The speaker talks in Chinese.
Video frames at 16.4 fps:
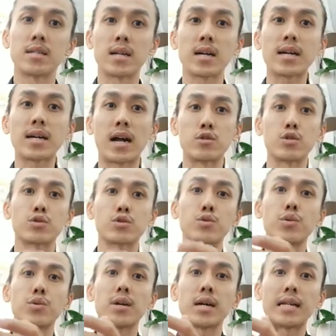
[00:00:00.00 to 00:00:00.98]
整个感觉
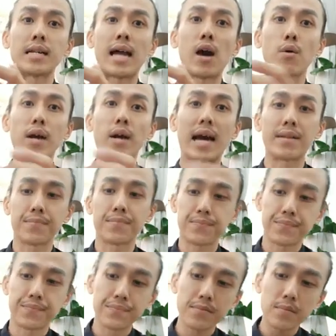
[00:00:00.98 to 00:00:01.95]
就会很好看。
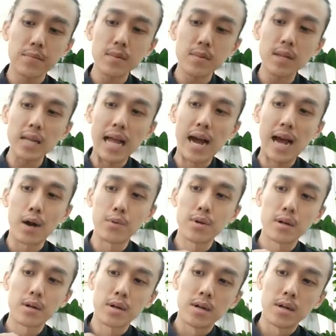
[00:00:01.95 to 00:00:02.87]
好，